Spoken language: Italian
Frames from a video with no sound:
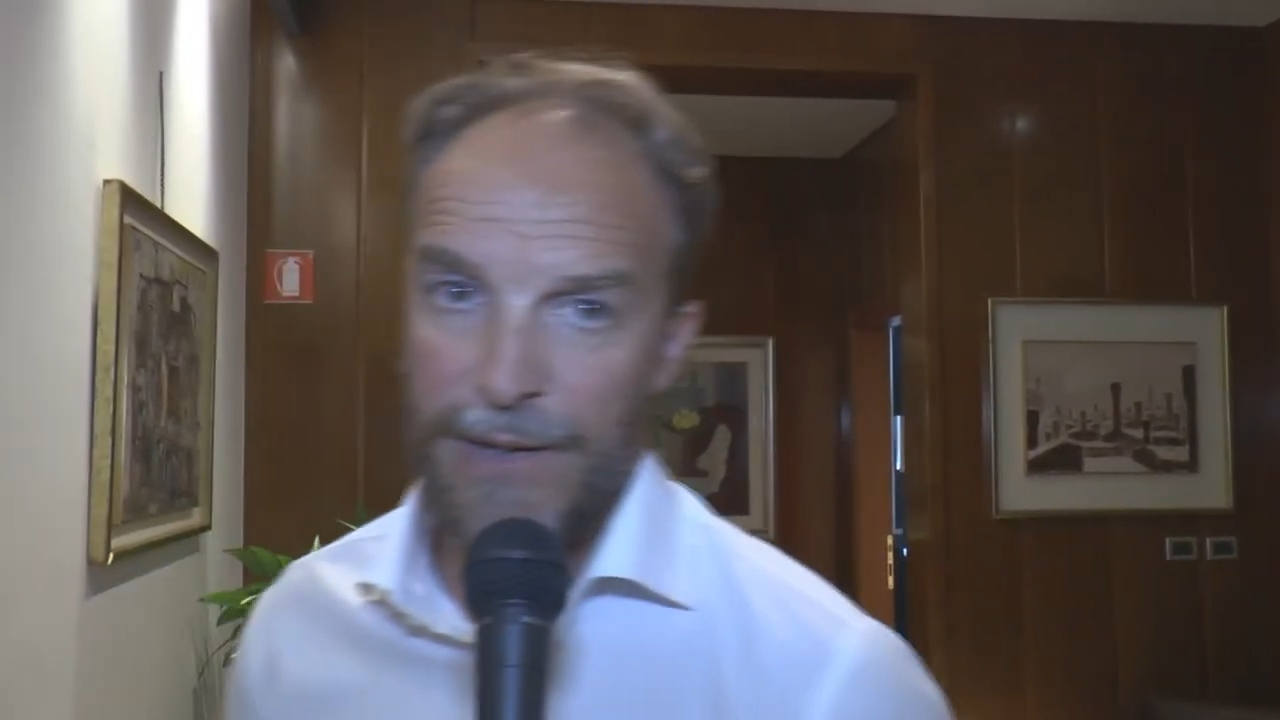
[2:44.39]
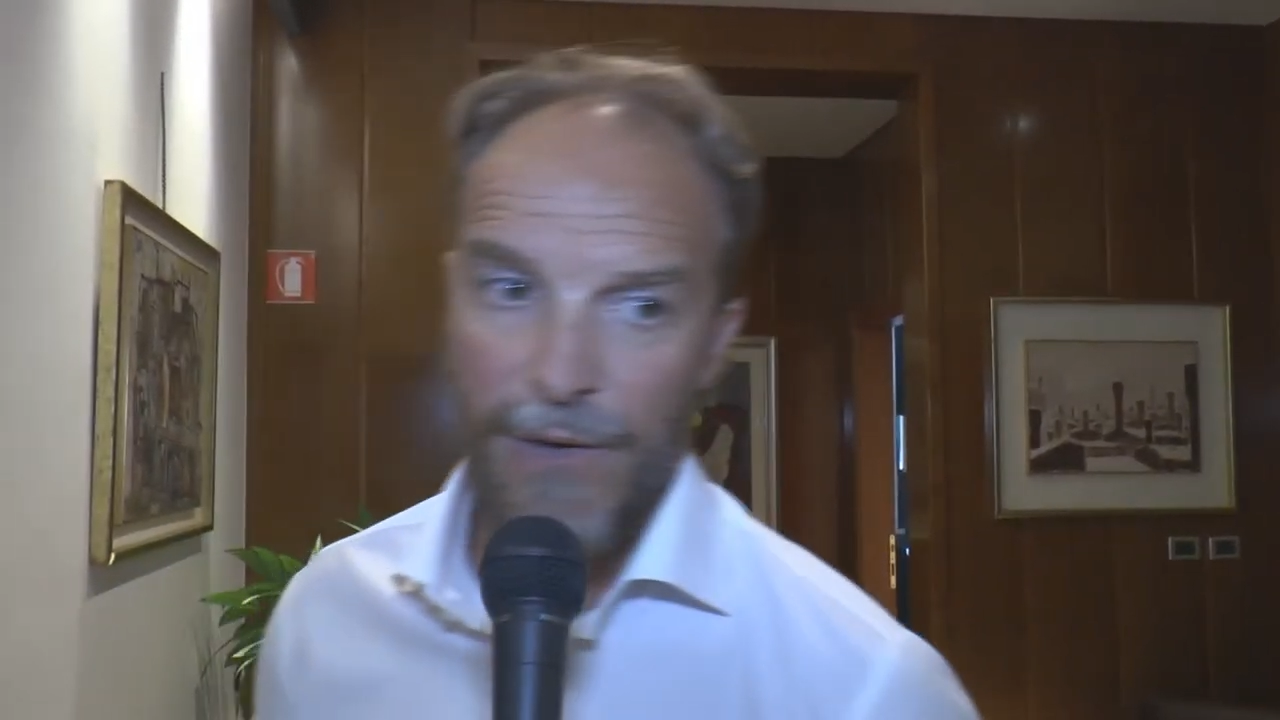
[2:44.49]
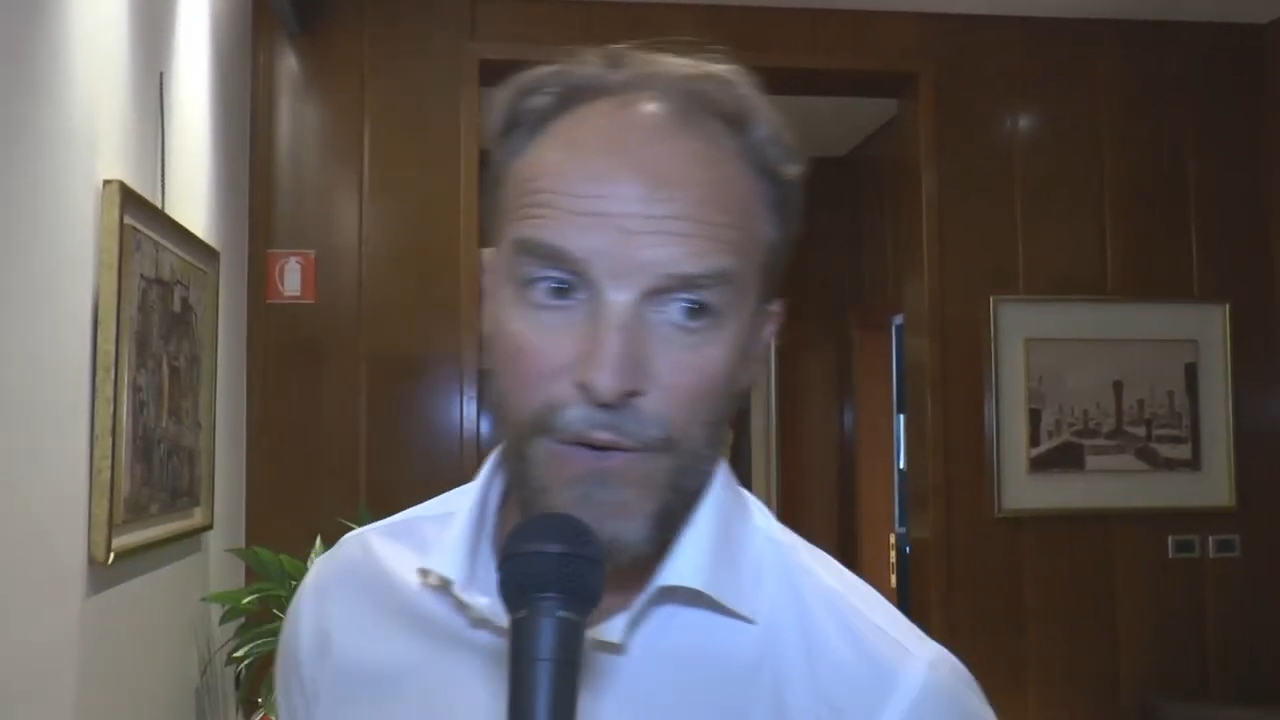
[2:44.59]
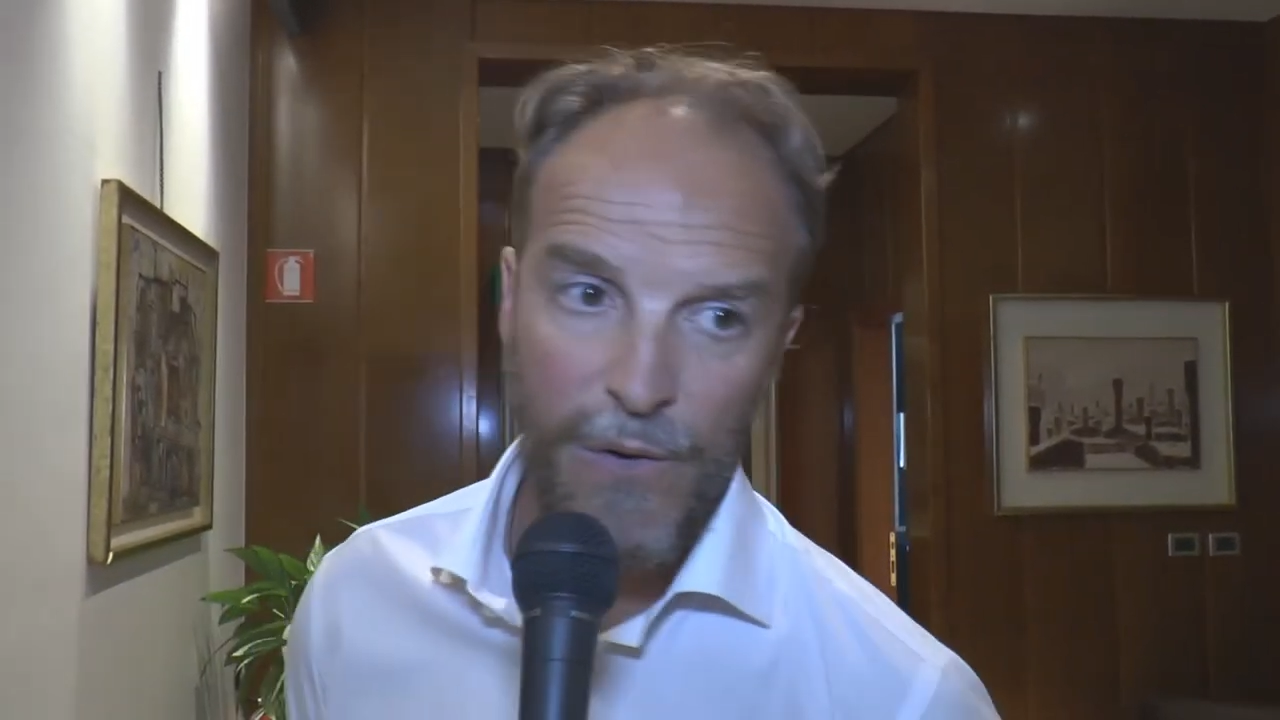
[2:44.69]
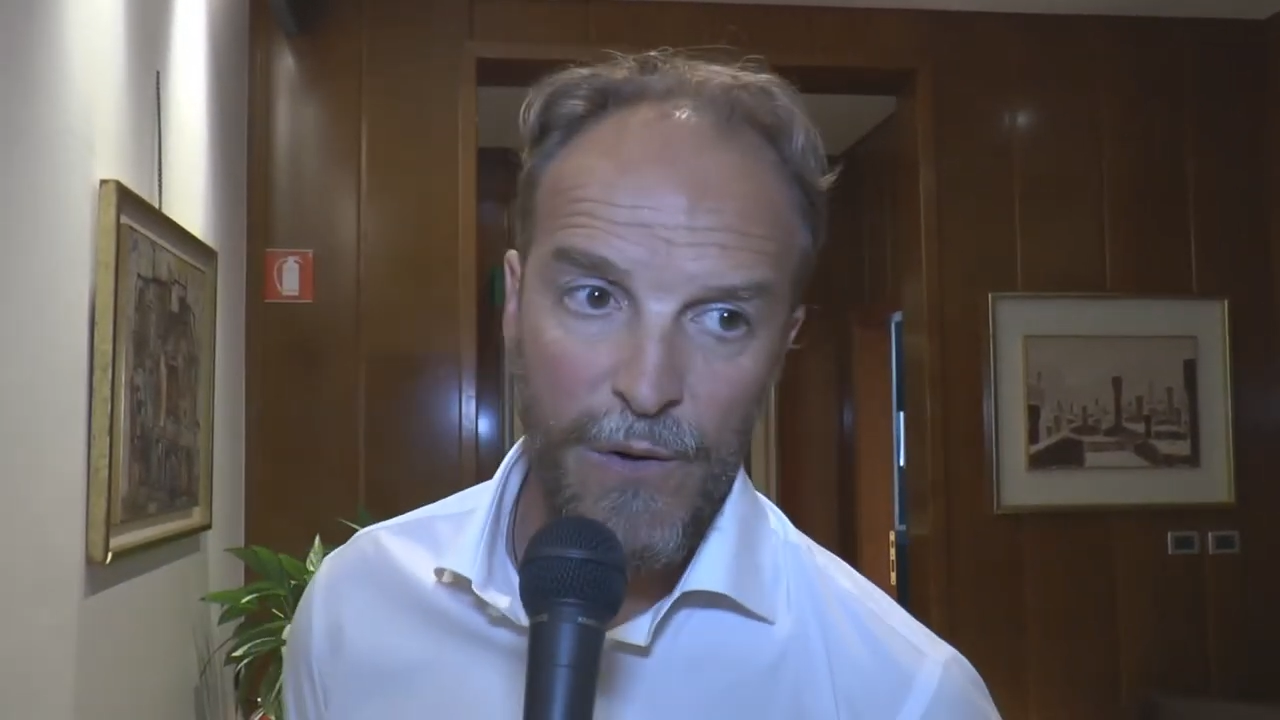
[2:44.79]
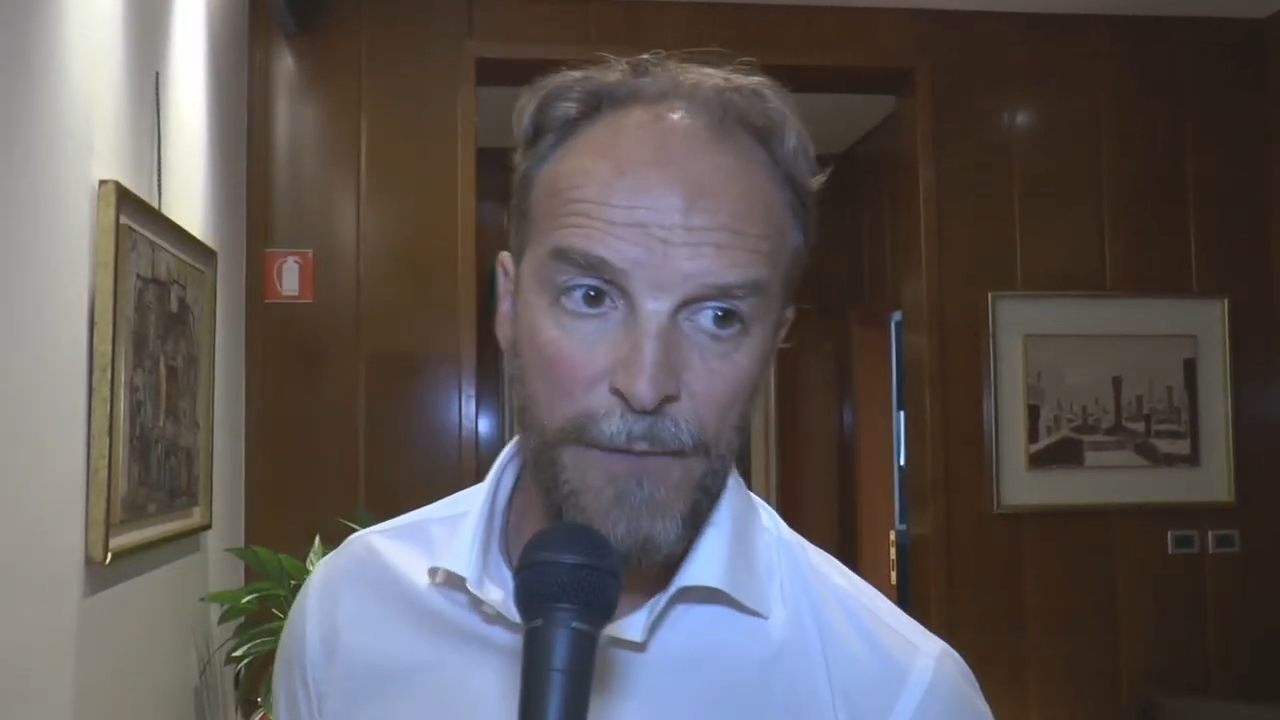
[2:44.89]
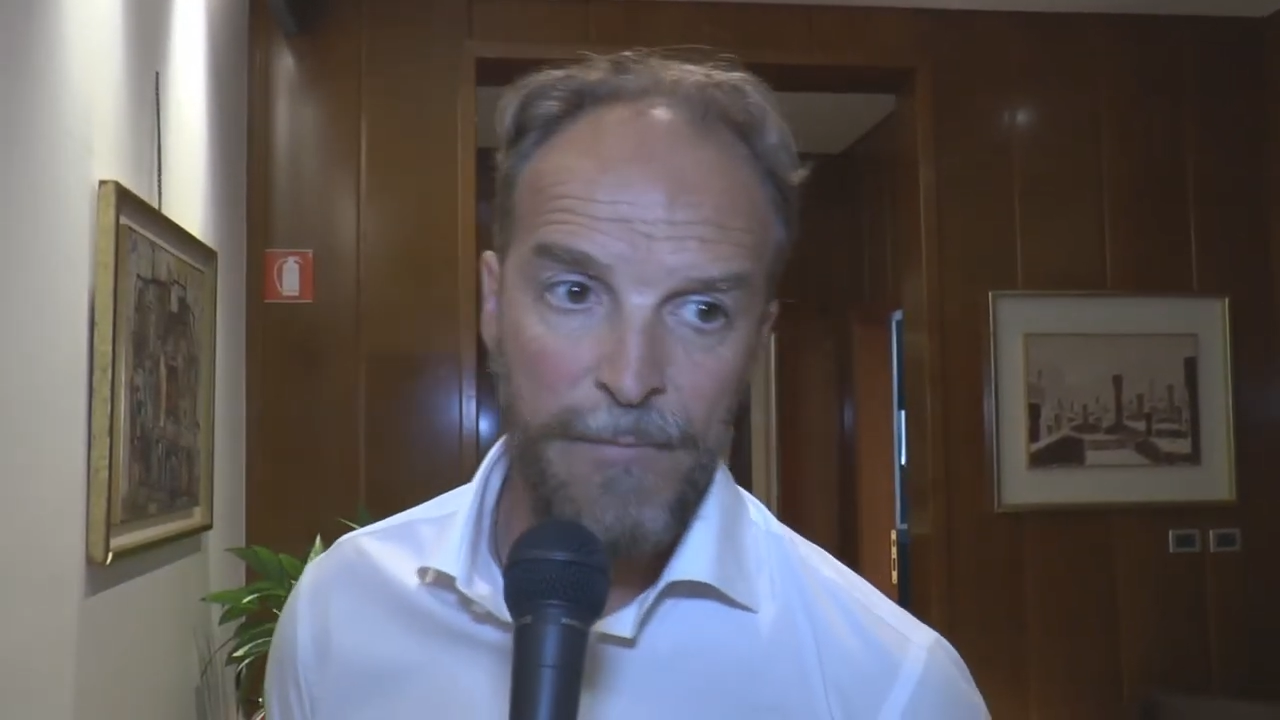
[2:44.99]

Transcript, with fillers: Io